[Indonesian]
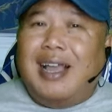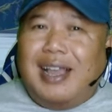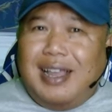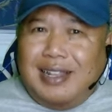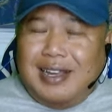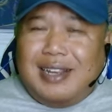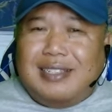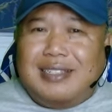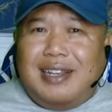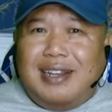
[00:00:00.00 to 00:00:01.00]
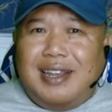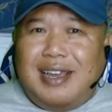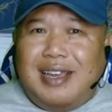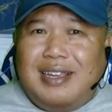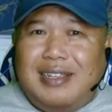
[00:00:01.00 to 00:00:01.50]
ada rasa
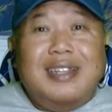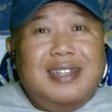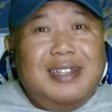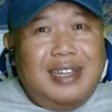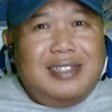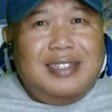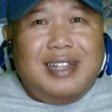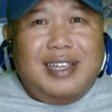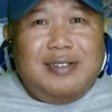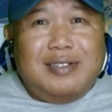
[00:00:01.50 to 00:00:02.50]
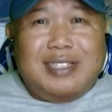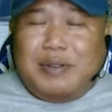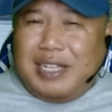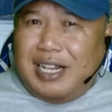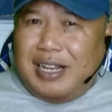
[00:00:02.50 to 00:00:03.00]
lelah, dan setelah itu
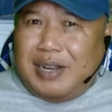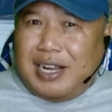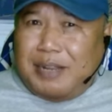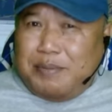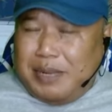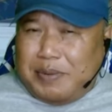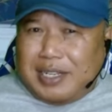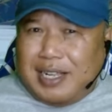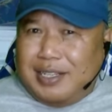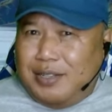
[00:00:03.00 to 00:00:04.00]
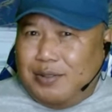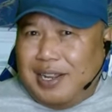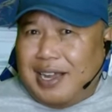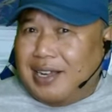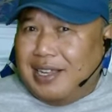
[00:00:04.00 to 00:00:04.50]
sahabat alam akan mendapatkan tidur
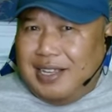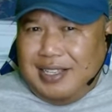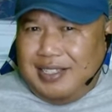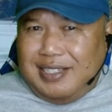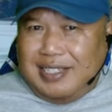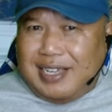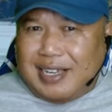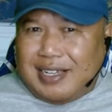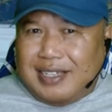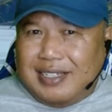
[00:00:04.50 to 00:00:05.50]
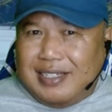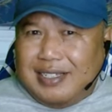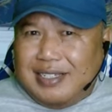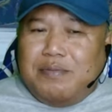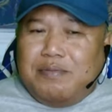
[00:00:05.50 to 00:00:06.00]
yang nyenyak,
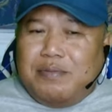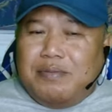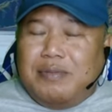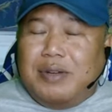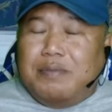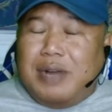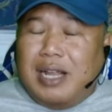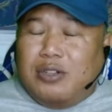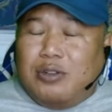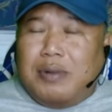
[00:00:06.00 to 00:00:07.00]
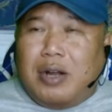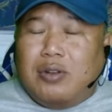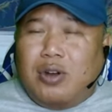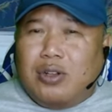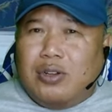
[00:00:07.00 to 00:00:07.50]
membantu
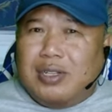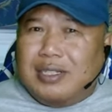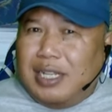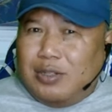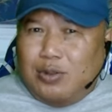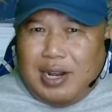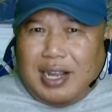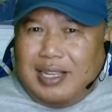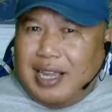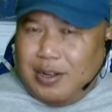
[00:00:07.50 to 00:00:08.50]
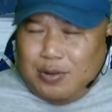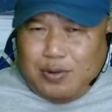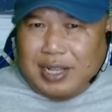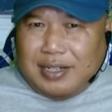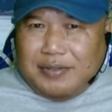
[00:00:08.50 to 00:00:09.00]
membangun otot dan tulang yang kuat.